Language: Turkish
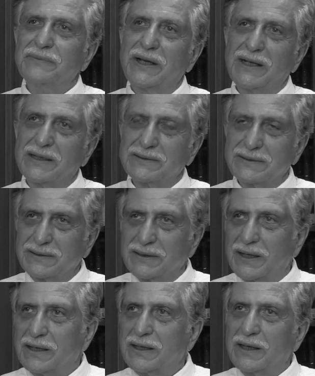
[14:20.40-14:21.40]

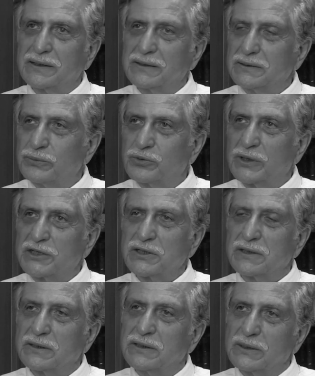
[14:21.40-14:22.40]
Hayatla alakalı
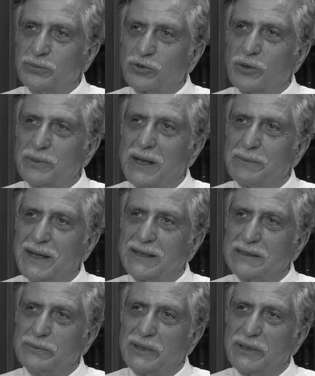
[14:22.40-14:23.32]
yaşadıkları problemler